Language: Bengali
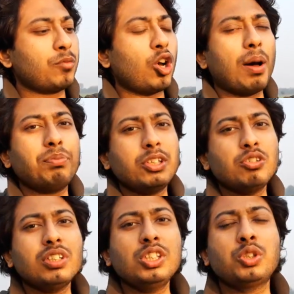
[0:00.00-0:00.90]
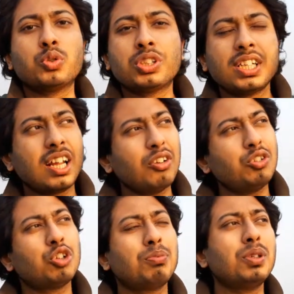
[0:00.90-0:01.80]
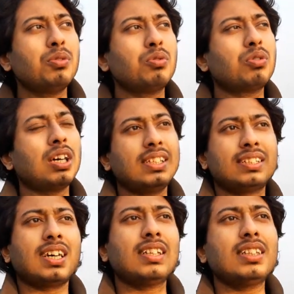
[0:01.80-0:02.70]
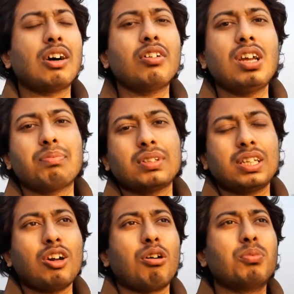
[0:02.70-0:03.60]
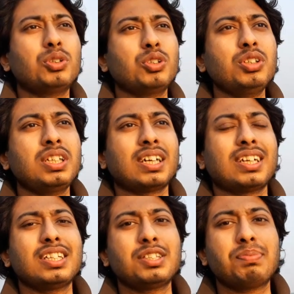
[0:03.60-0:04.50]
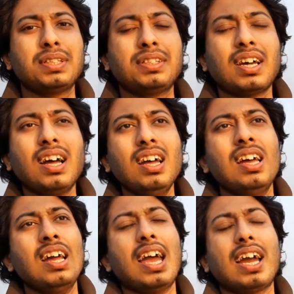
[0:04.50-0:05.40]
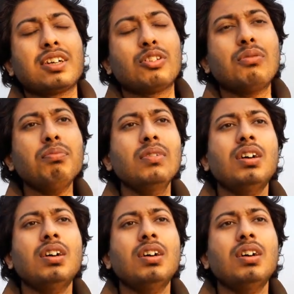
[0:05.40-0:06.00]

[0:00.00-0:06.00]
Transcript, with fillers: তো আপনি যদি সূর্যের আলোর ছবি উঠাতে চান তাহলে আপনাকে অবশ্যই শাটার স্পিডটা একদম